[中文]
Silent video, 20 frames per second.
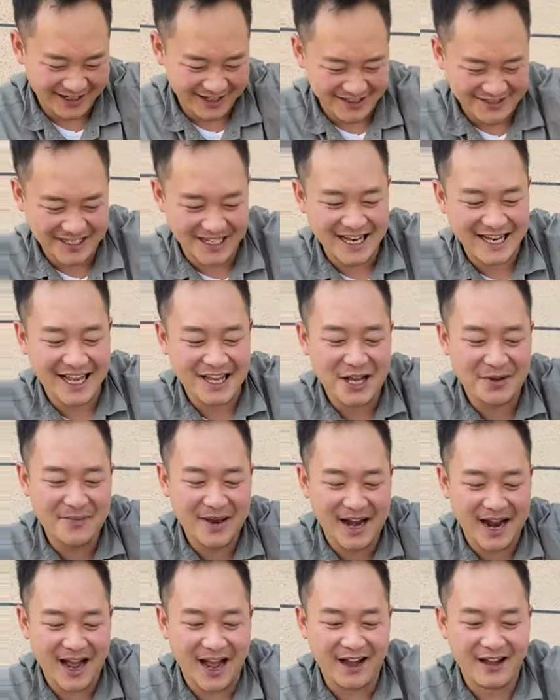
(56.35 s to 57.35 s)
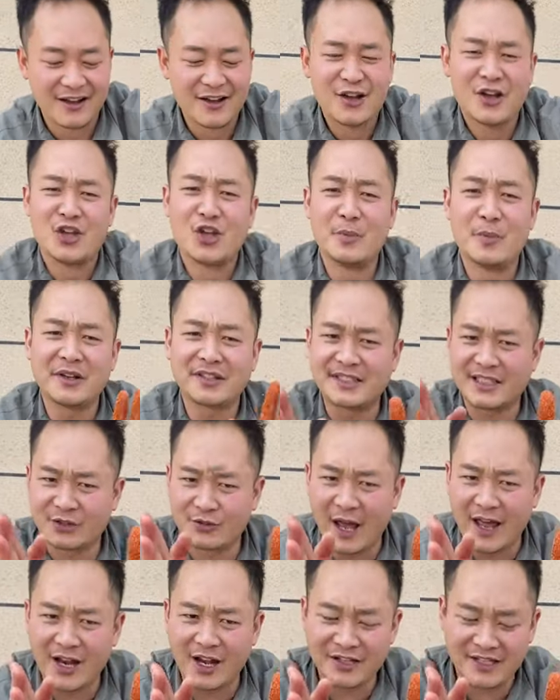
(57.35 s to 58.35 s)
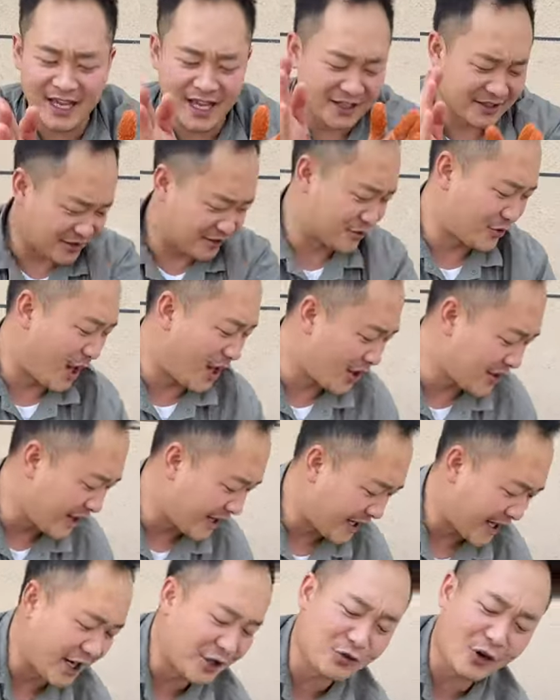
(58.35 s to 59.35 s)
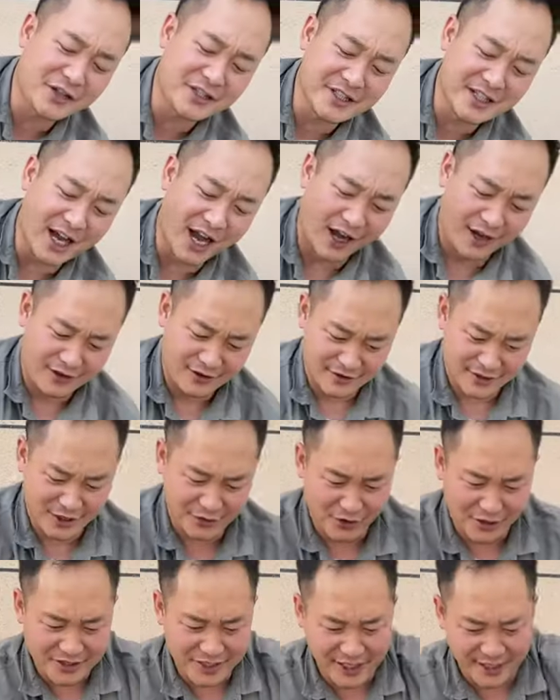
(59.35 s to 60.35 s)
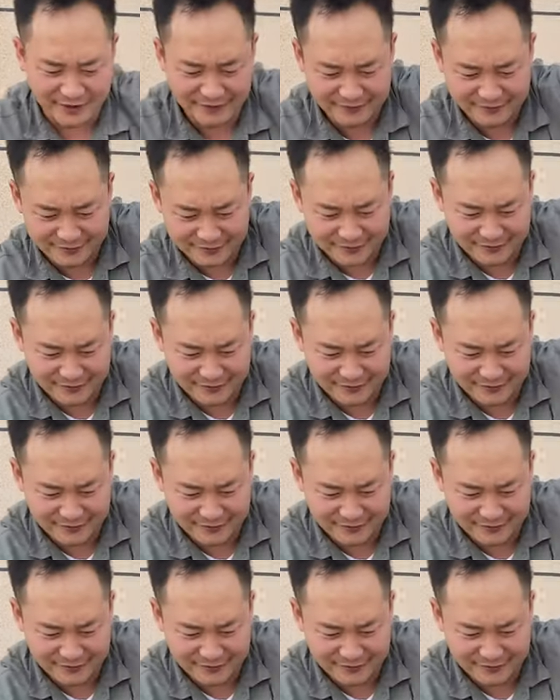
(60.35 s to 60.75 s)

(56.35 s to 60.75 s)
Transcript: 哎，加点辣椒面啊。有没有四川老铁？四川老铁给个双击啊，给个双击！